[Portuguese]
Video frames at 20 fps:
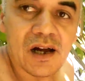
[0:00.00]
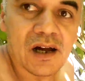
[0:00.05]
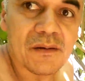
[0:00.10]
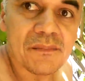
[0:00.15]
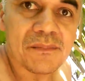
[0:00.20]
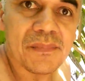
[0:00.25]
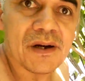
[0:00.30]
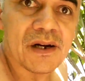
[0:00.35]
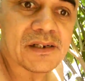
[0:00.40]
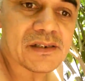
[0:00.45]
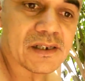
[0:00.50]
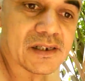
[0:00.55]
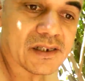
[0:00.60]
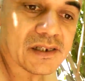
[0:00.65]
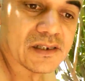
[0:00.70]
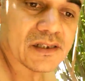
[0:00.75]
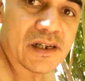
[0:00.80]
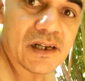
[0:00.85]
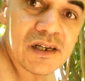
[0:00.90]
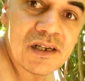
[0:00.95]
rapaz,
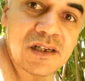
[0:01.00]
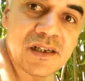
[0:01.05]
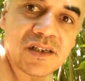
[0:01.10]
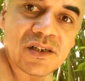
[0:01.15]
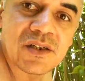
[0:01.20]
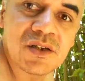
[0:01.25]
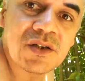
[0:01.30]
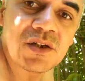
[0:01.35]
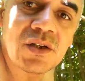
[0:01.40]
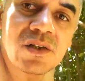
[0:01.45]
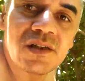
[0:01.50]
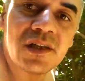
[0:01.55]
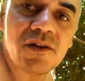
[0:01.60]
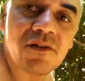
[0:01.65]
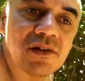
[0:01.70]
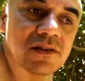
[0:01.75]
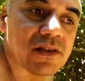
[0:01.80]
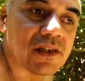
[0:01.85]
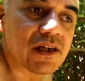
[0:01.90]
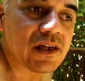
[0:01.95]
aqui o
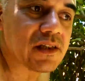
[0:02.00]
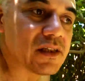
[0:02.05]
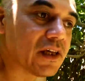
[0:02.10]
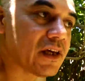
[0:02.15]
negócio aqui é